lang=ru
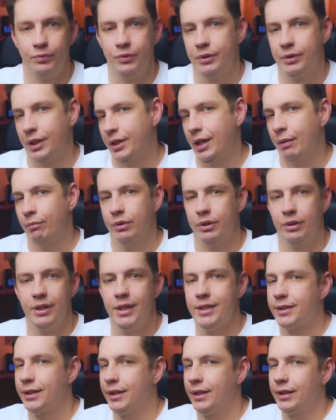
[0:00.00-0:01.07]
хотя бы
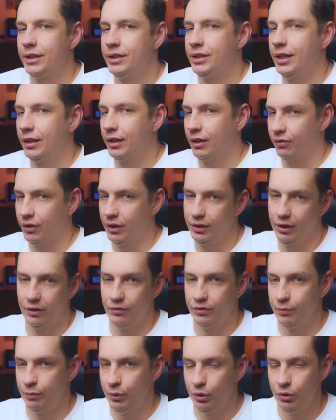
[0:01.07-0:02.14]
несколько десятков каналов
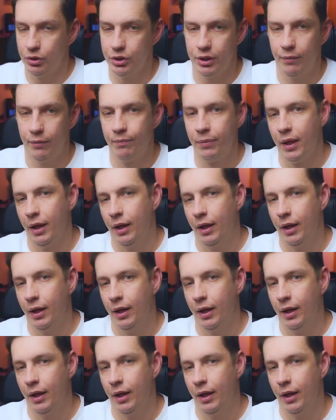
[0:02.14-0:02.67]
наберется,